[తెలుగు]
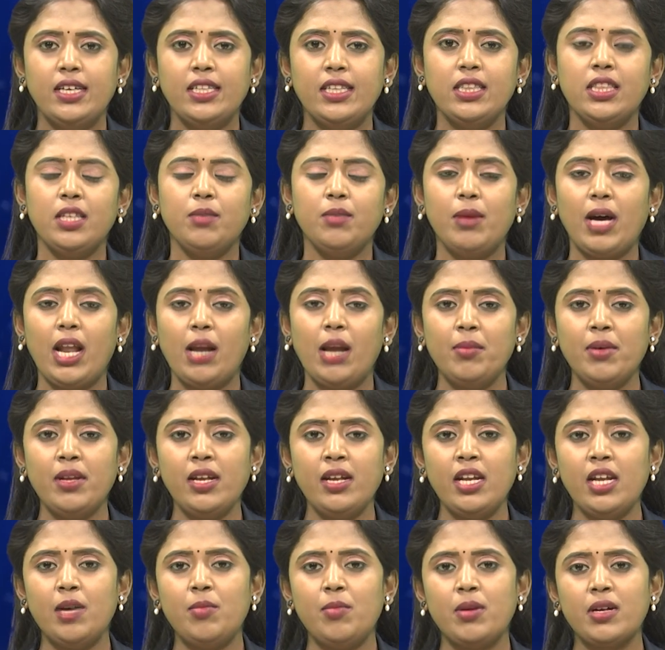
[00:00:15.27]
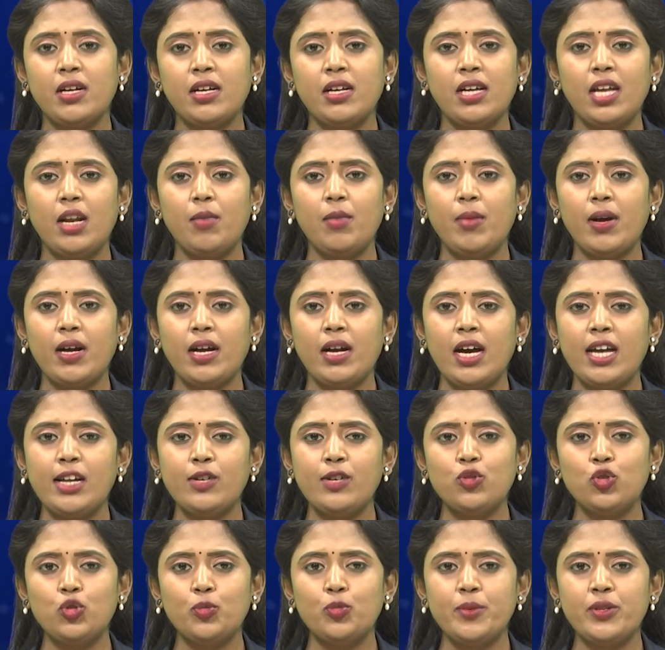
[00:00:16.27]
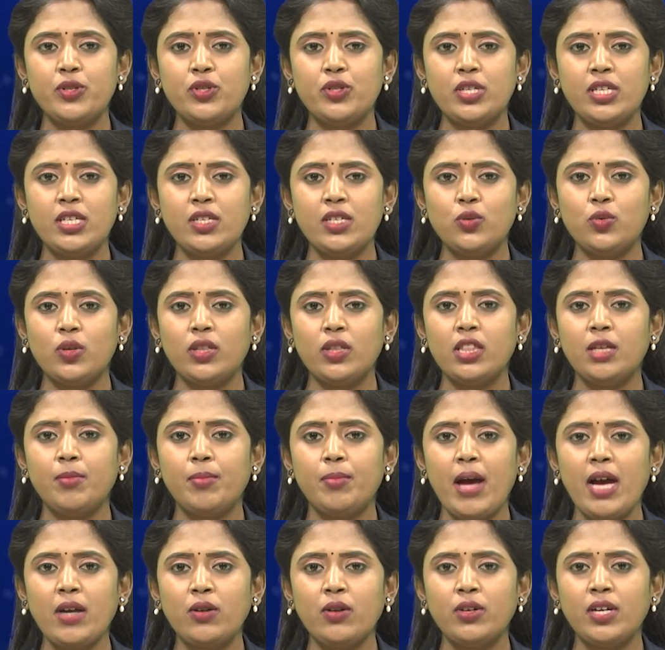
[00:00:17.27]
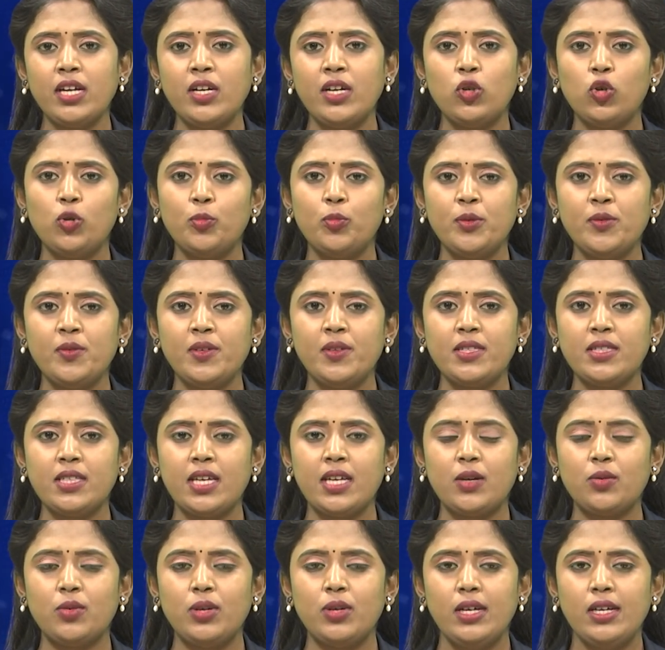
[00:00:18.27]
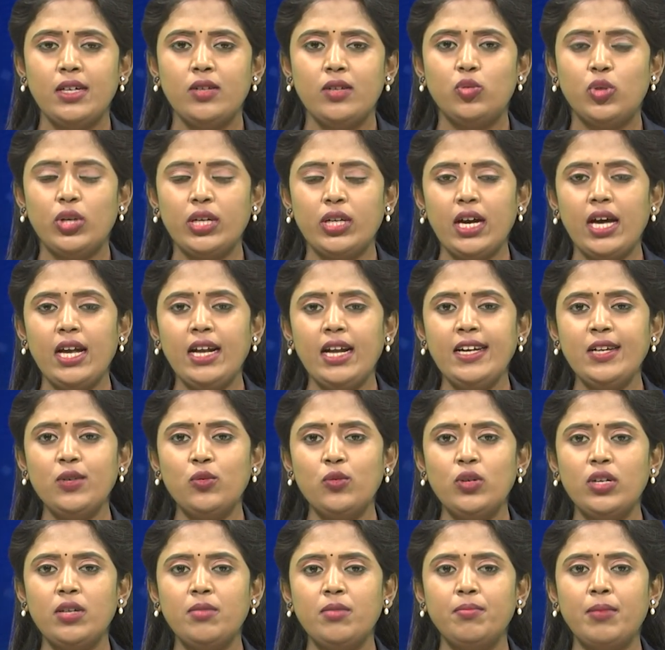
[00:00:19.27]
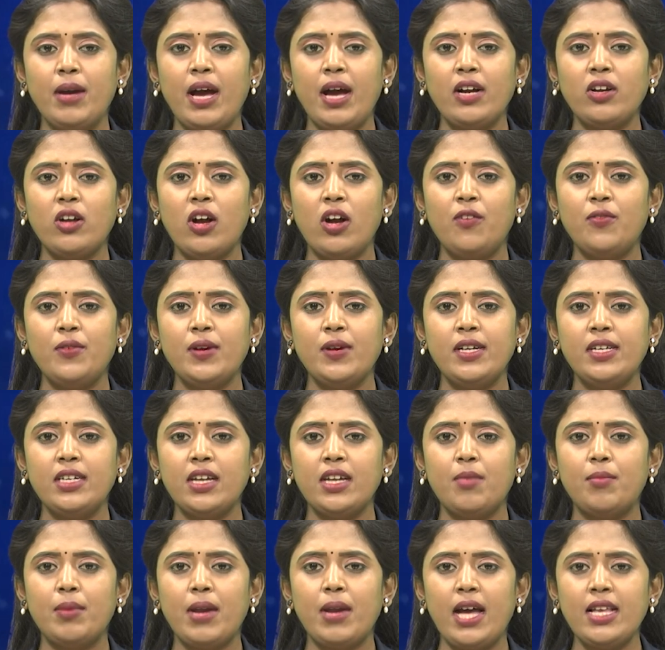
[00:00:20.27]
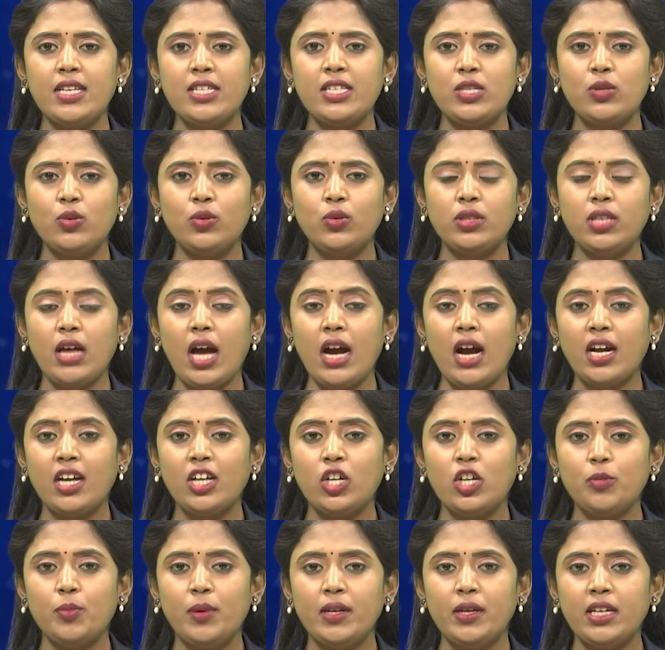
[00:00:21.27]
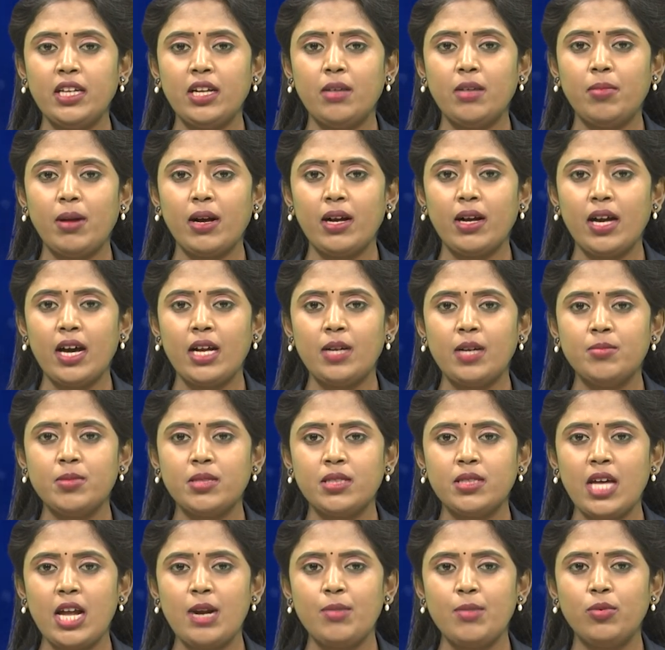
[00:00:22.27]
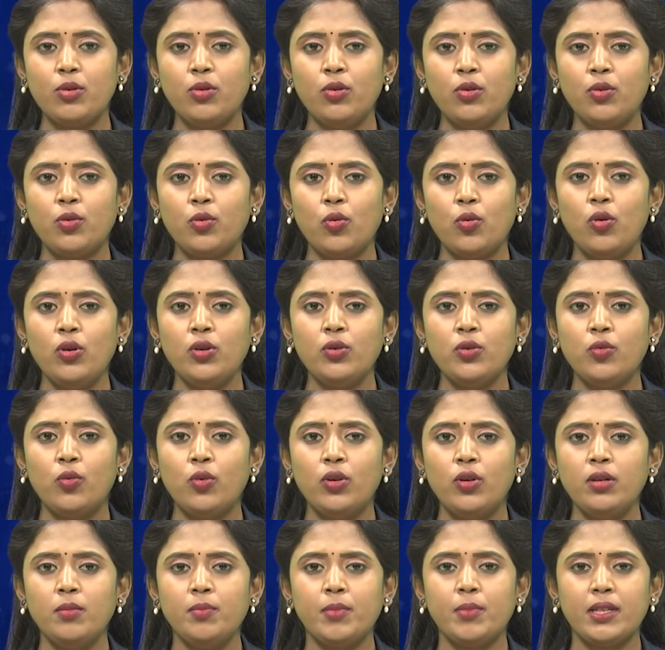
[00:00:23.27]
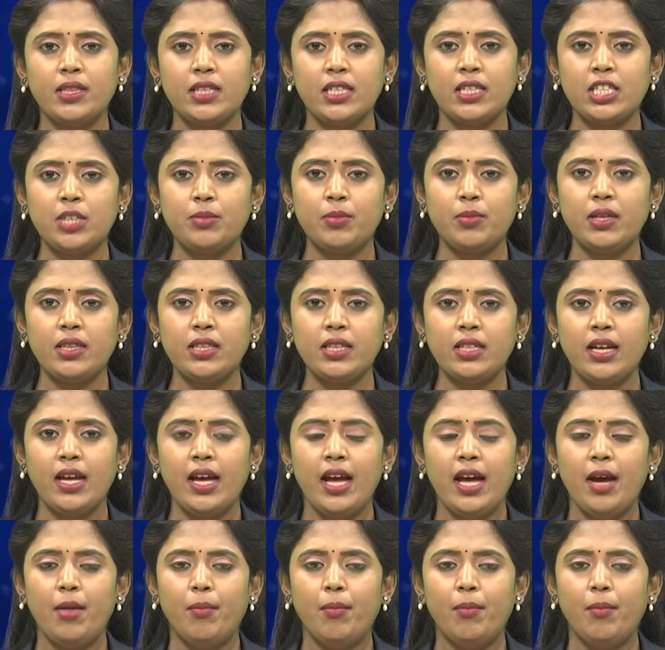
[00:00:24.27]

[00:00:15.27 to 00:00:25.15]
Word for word: ఇంత బలమైన నమ్మకం గల బంగారం చూపించి సొంత బ్యాంకుకే టోపీ వేశారు జంగారెడ్డిగూడెం బ్యాంక్ ఆఫ్ ఇండియా బ్రాంచ్లో తాకట్టు పెట్టిన బంగారం స్థానంలో రోల్డ్ గోల్డ్ ప్రత్యక్షమైంది